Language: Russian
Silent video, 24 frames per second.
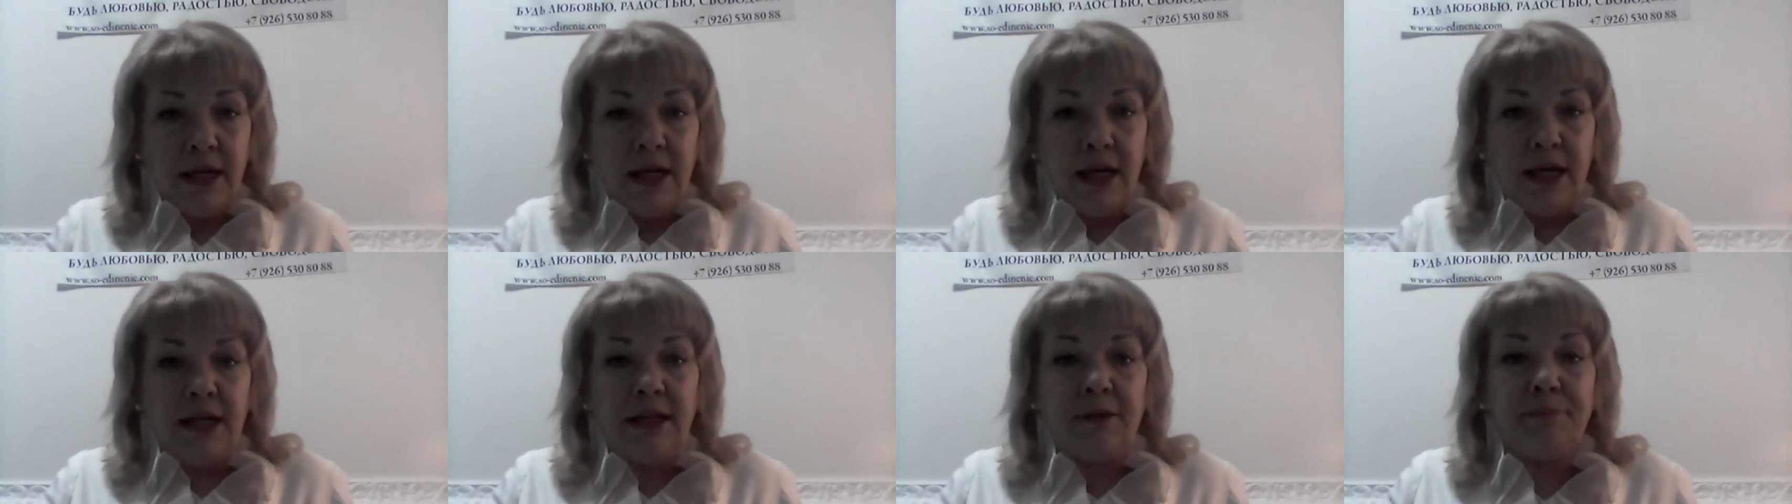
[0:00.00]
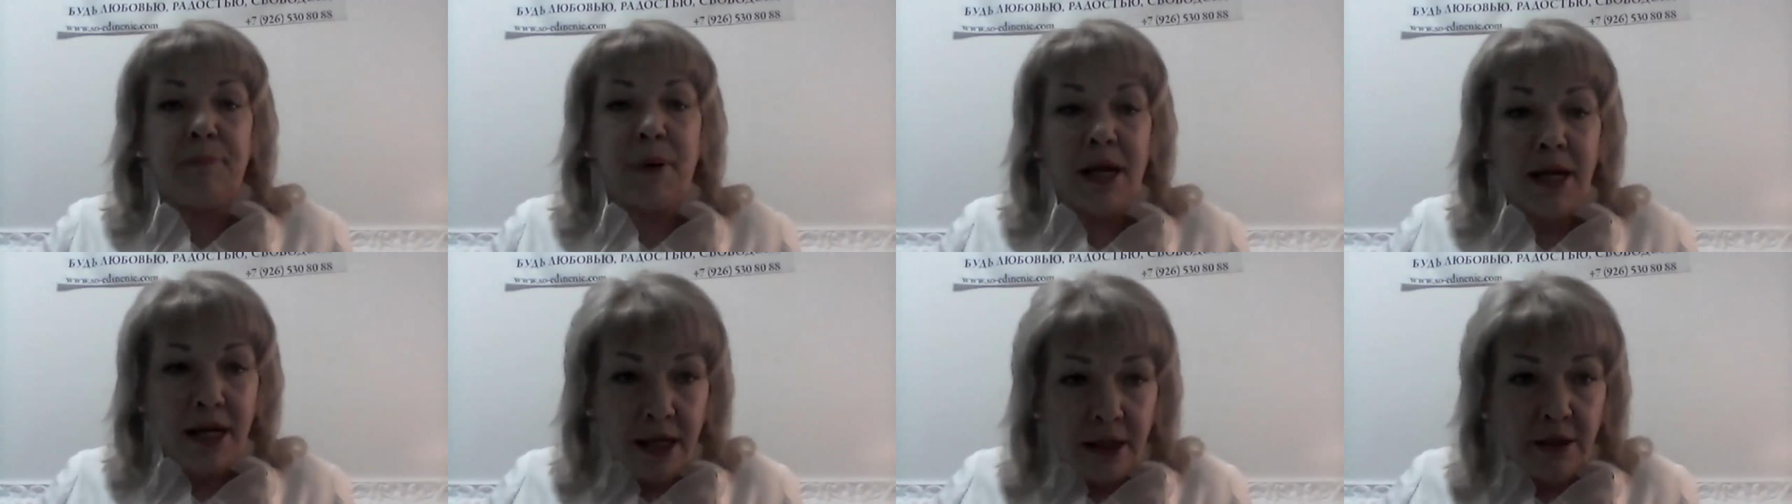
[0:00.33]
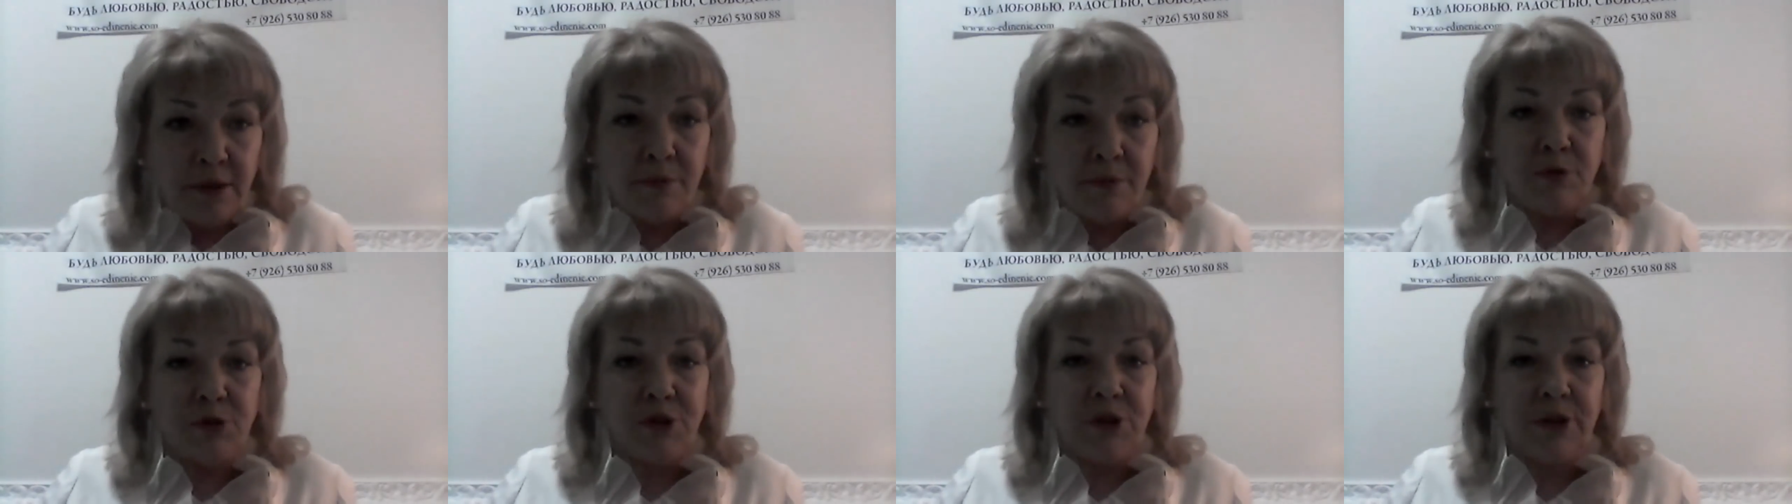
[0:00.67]
И
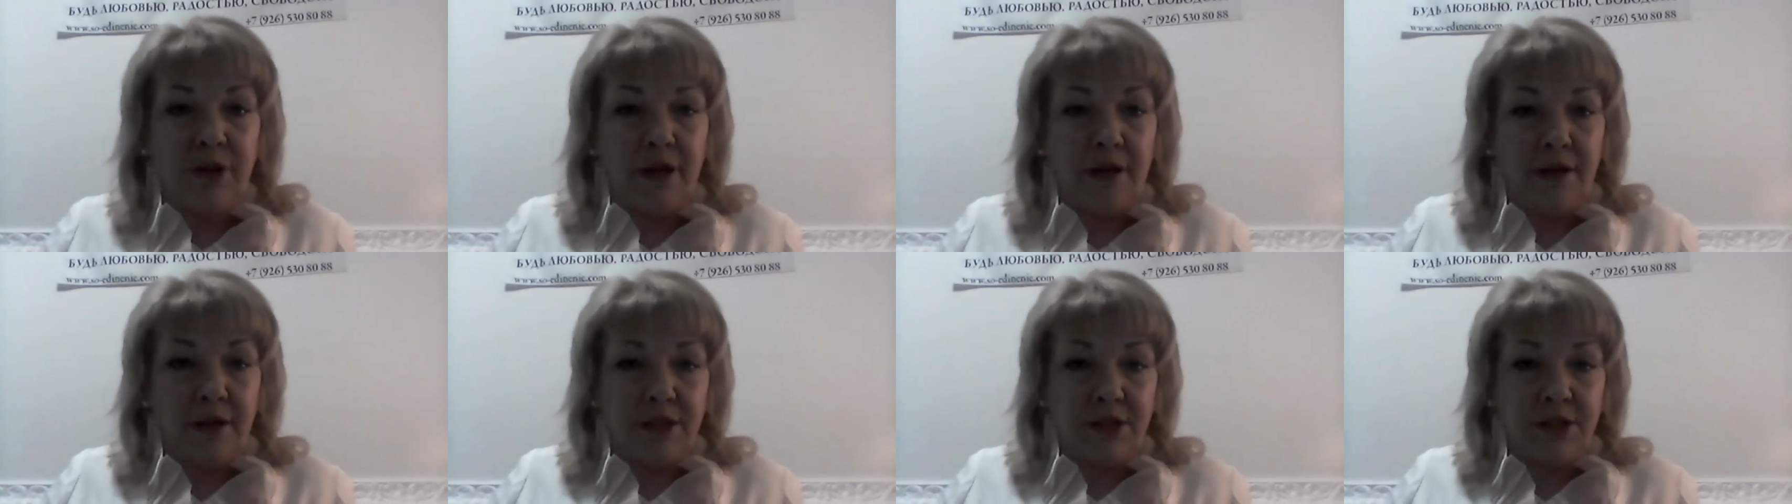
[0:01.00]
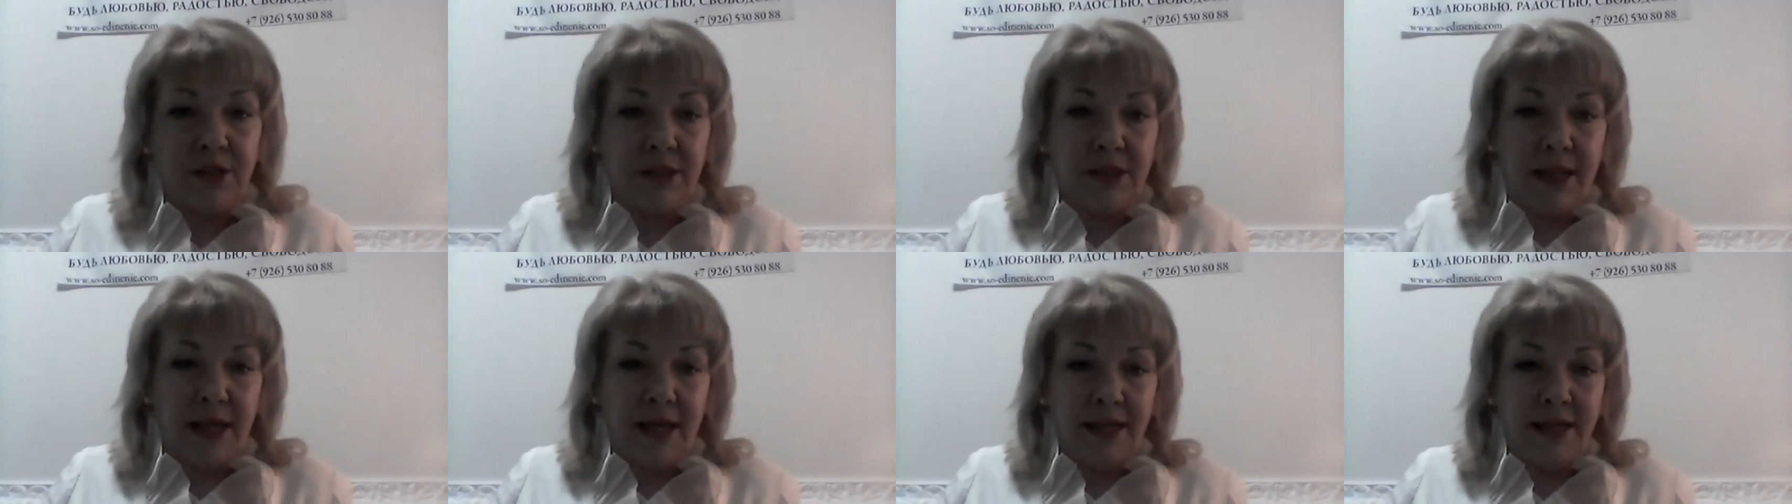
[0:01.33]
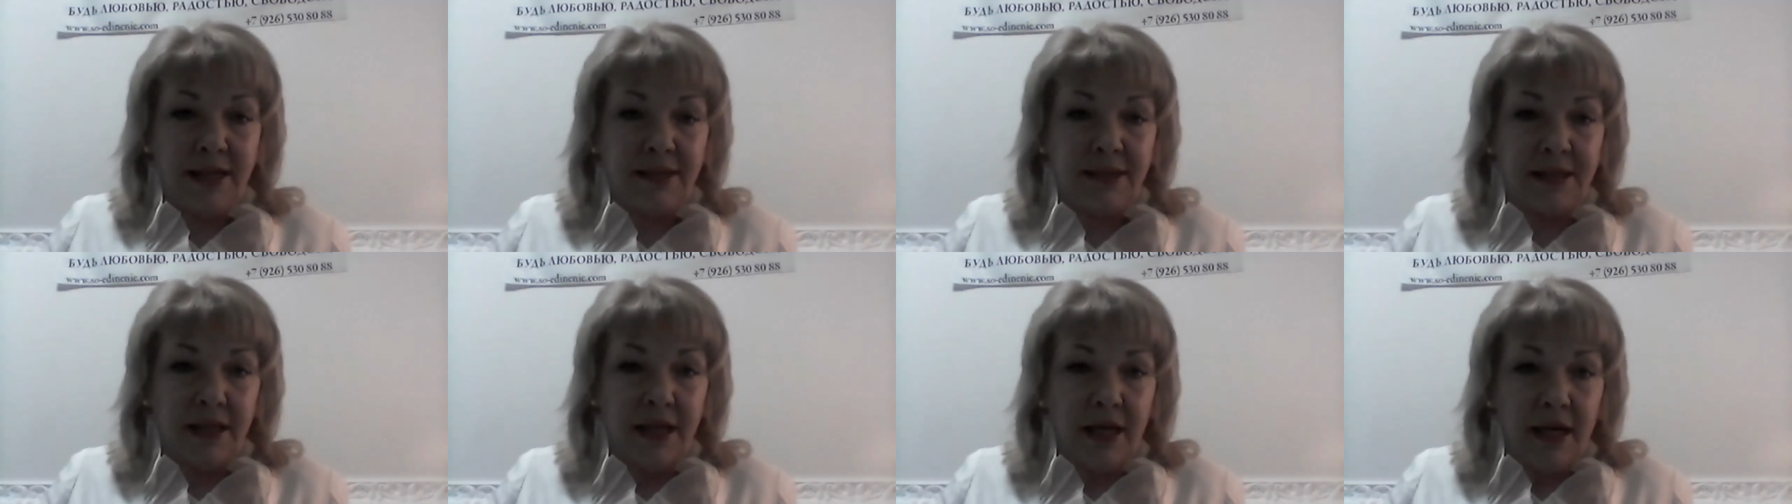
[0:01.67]
поэтому человек
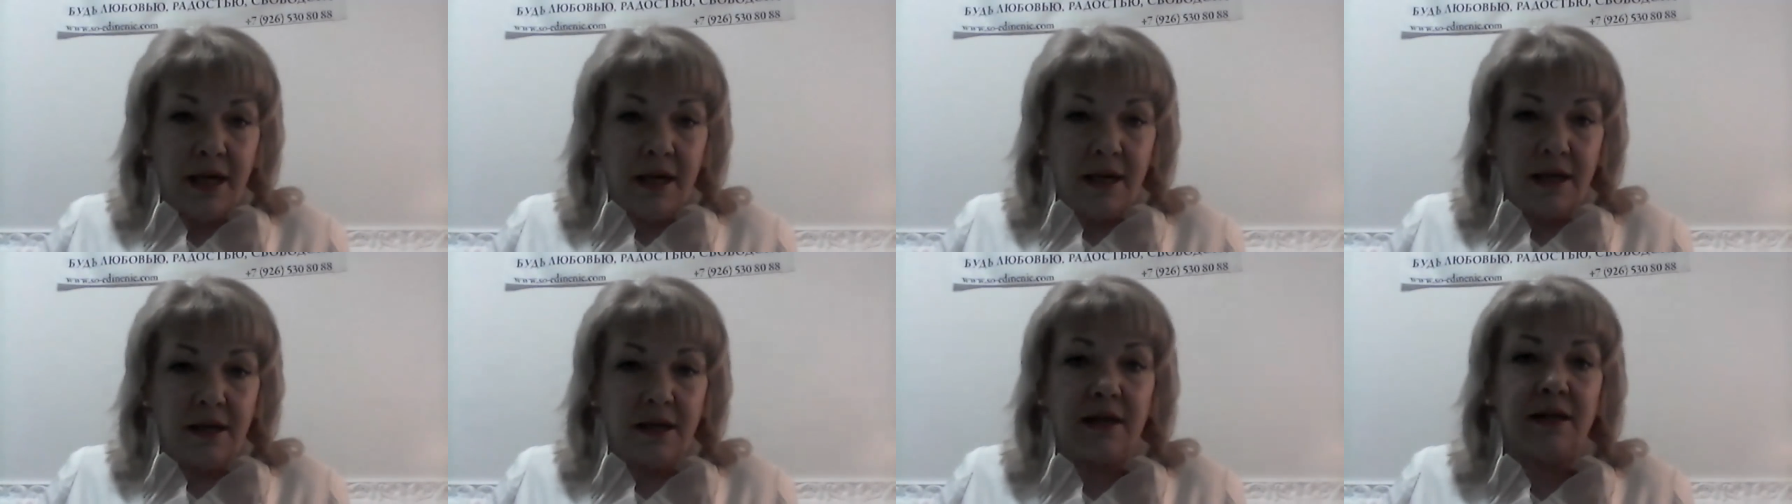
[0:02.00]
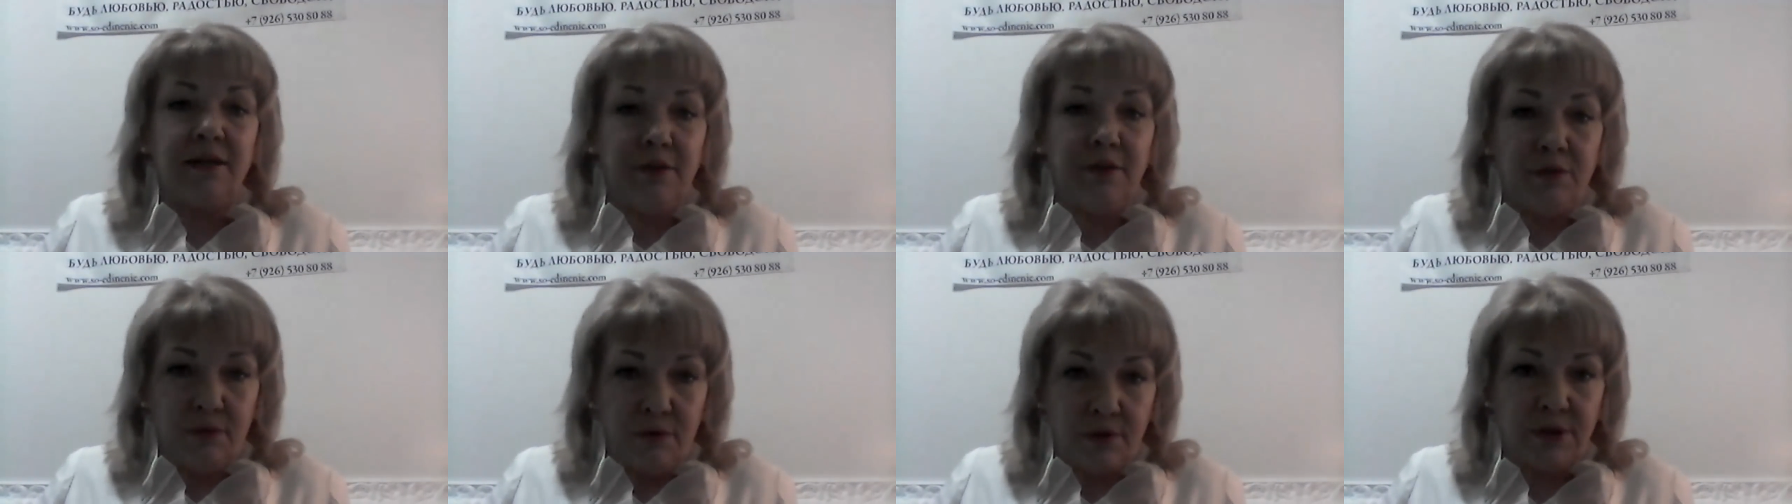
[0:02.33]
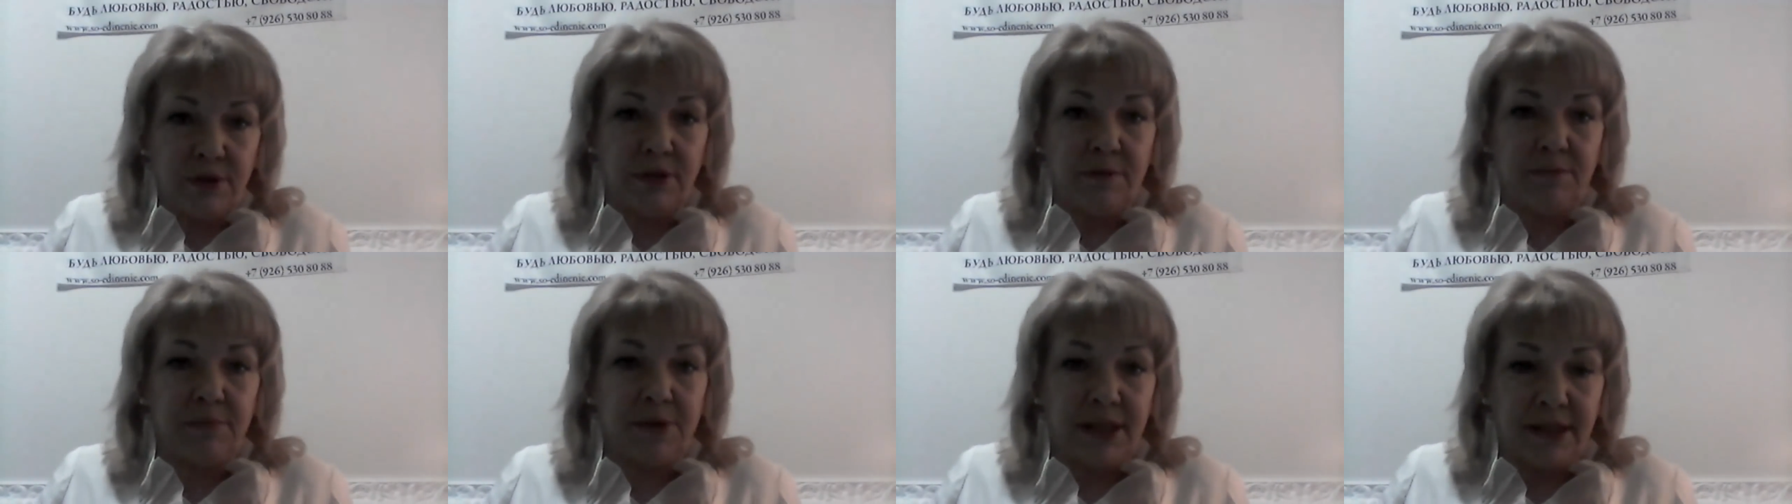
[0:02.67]
считается
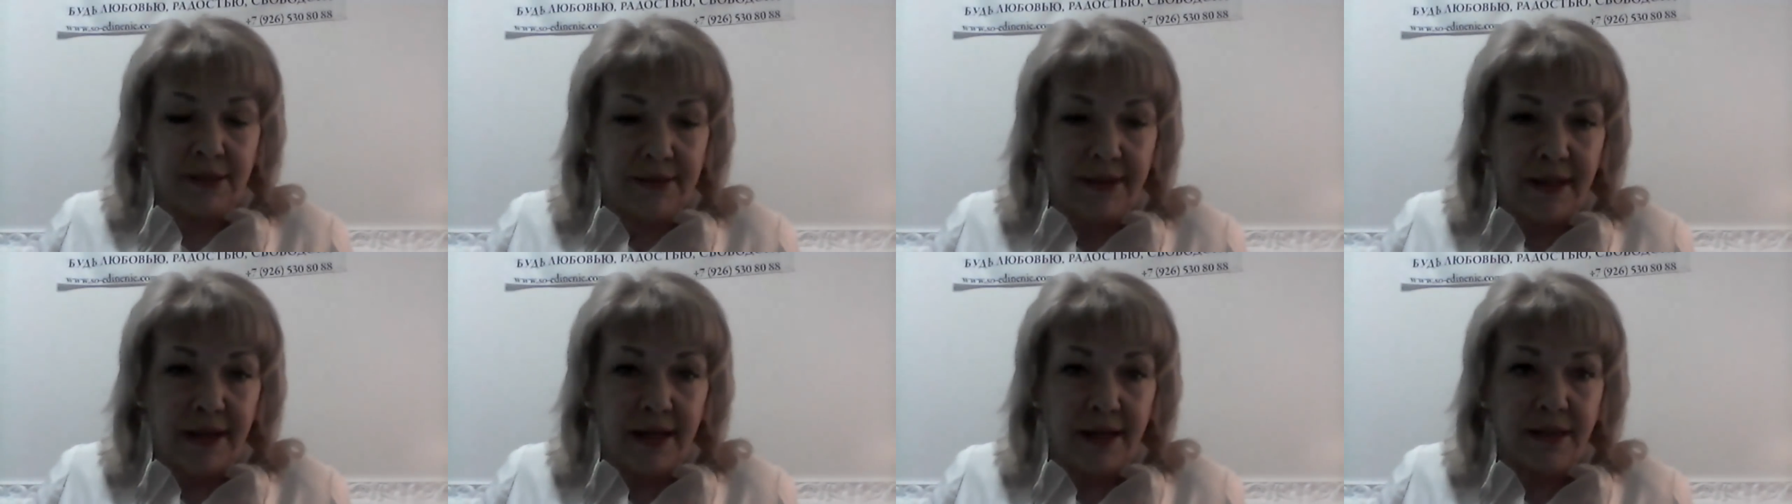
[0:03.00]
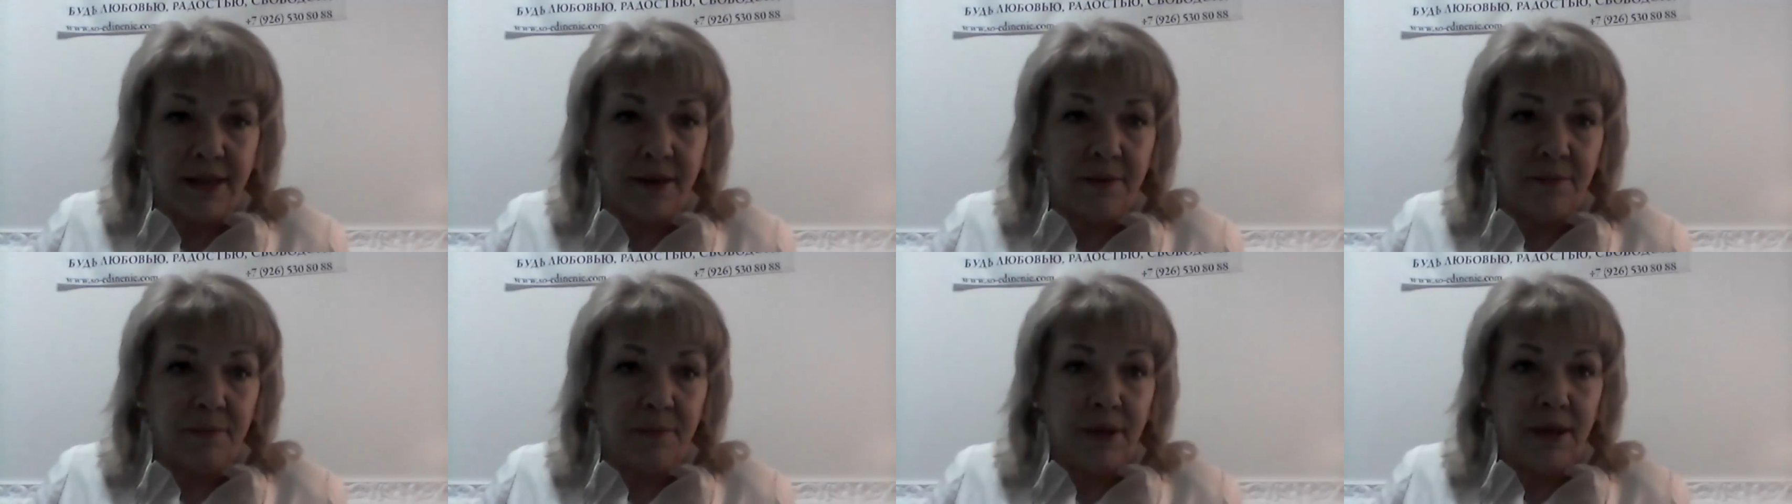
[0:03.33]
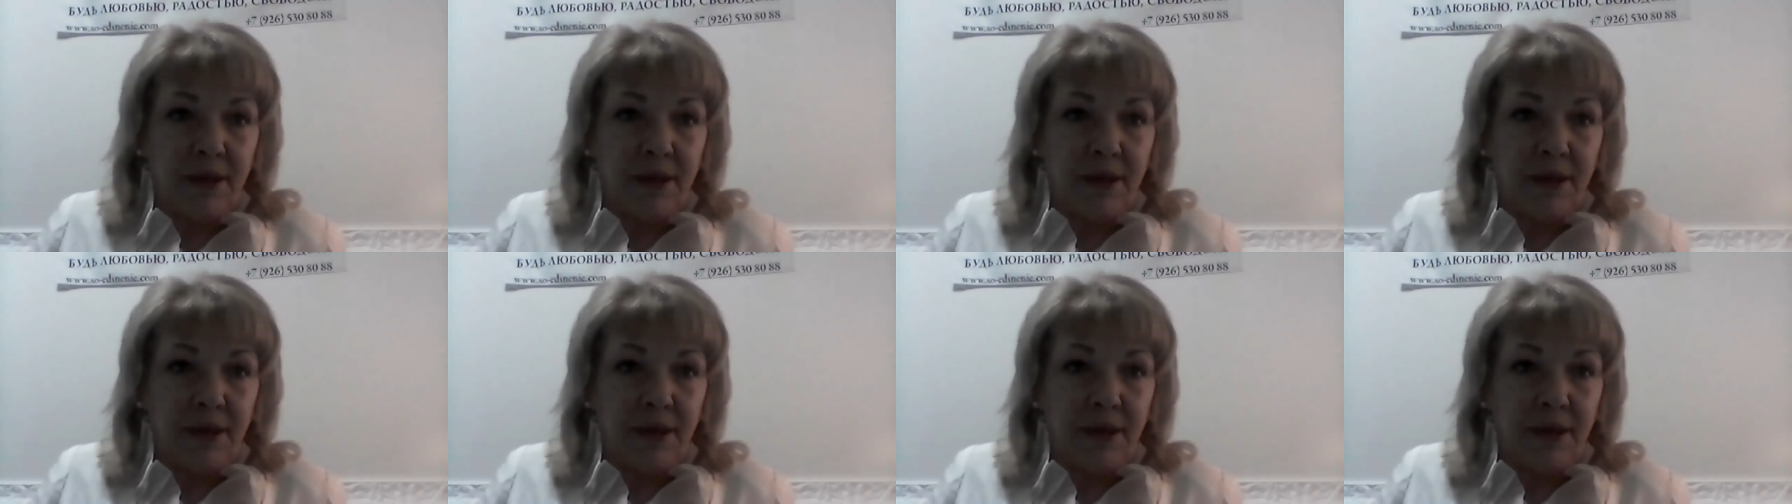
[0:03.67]
грандиозным созданием.